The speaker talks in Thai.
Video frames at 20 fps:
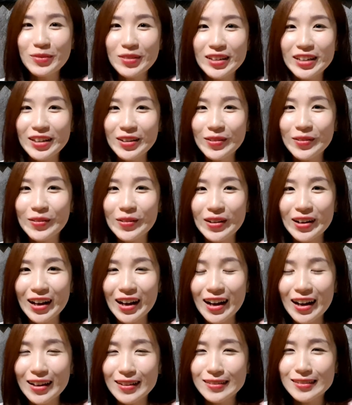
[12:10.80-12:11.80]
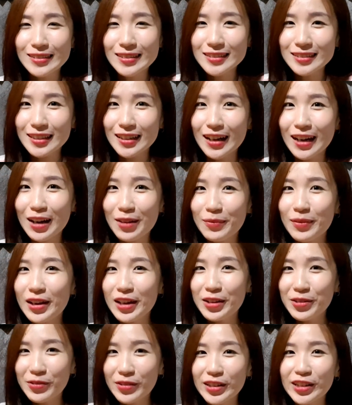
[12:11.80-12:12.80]
วิดีโอนะคะ ซึ่งจะทำให้
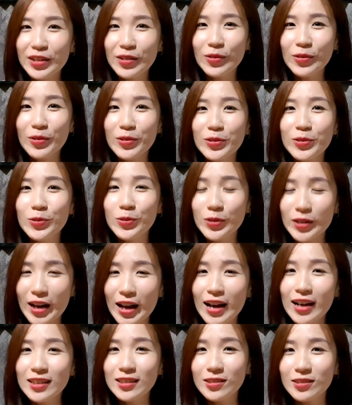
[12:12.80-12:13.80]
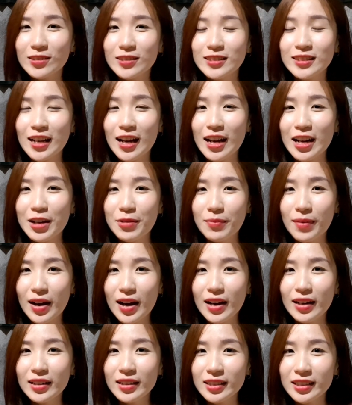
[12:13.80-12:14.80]
วิดีโอดูน่าสนใจมา
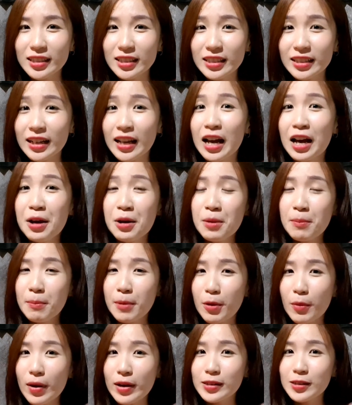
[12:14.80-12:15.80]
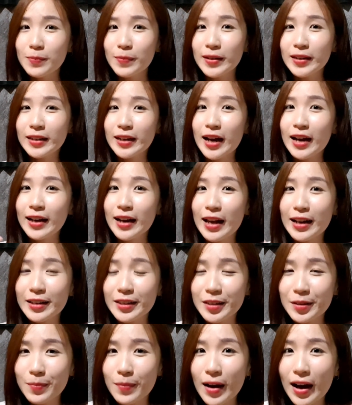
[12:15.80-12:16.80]
กขึ้น ไม่ว่าจะเป็นการอ
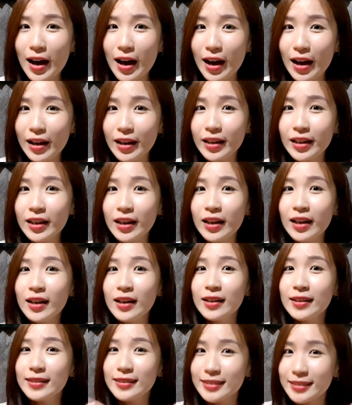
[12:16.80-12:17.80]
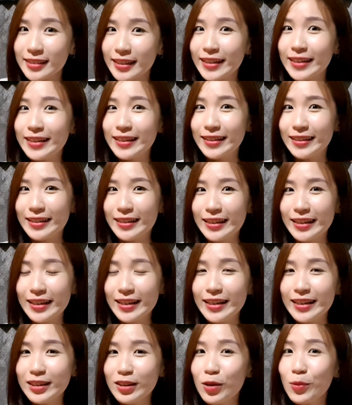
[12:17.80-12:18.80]
ธิบายสิ่งที่
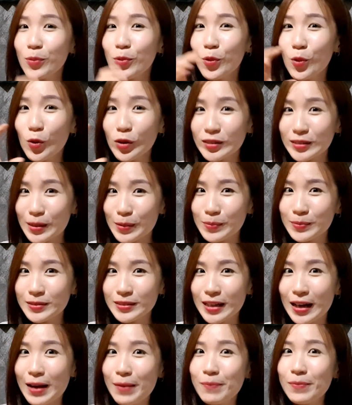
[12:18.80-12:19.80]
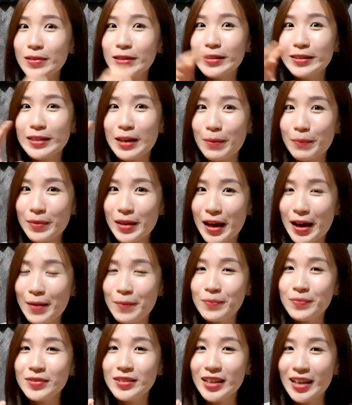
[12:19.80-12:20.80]
ต้องพูดซ้ำๆหรือ
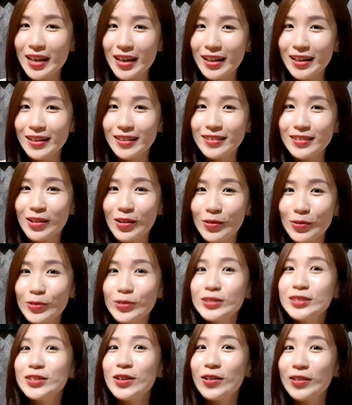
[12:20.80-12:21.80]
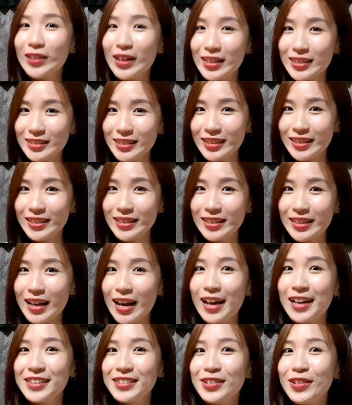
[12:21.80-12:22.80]
ย้ำๆ เช่น2คูณ2ได้ 4
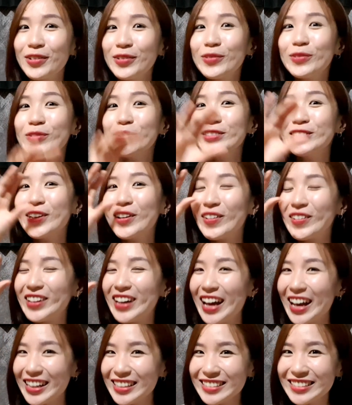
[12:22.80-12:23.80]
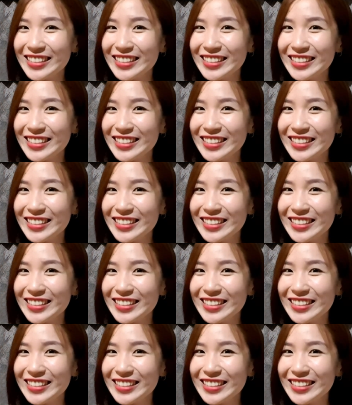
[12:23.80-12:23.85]
2คูณ2ได้